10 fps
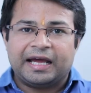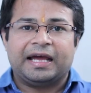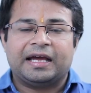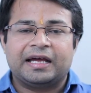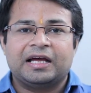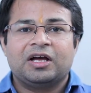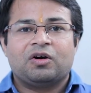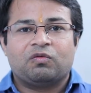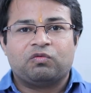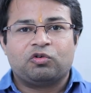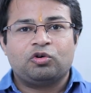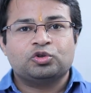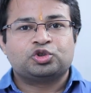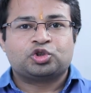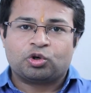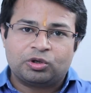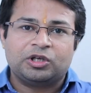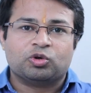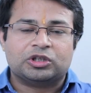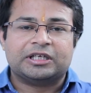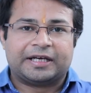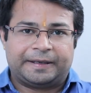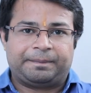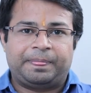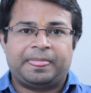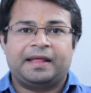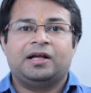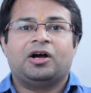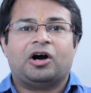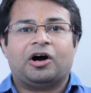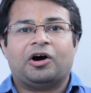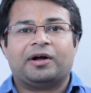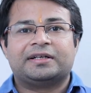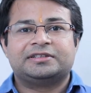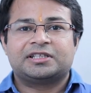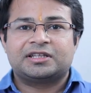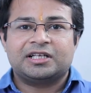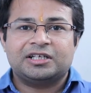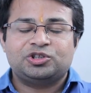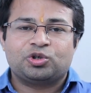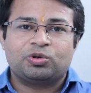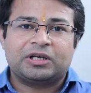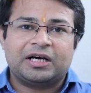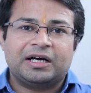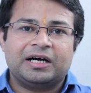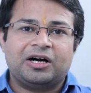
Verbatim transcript: है वो छोटी होती है और जितना छोटा